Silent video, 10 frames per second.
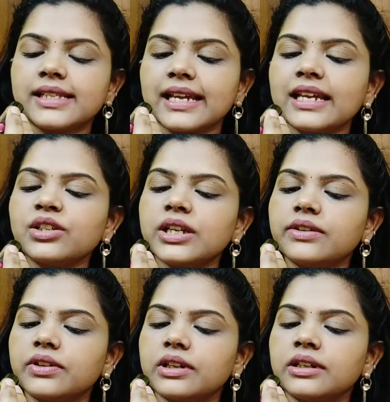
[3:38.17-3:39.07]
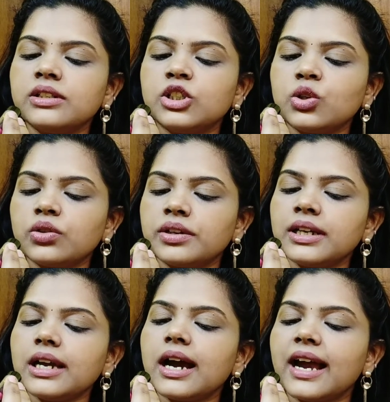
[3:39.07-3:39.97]
செகண்ட் ஷேட் வந்துட்டு ஜீரோ
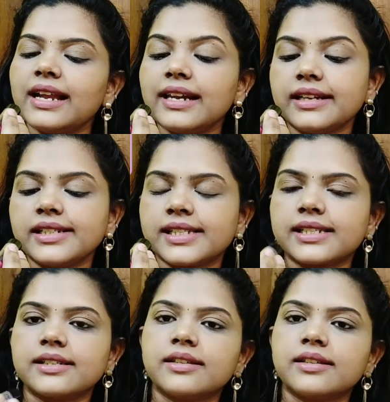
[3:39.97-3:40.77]
த்ரீ ஹைலைட்ஸ்